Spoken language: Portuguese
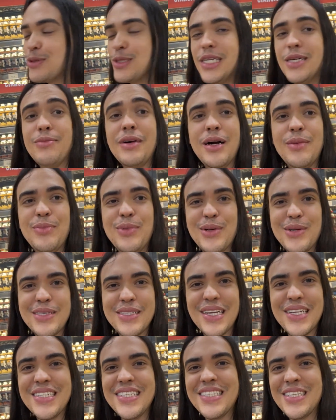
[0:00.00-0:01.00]
G
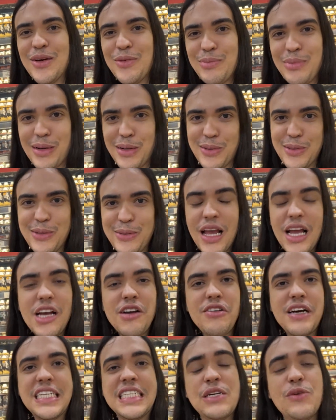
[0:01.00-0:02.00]
Barbosa de São Paulo,
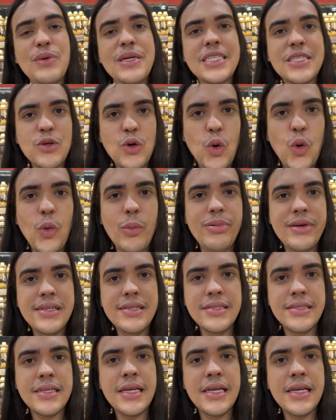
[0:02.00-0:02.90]
fazer umas compras.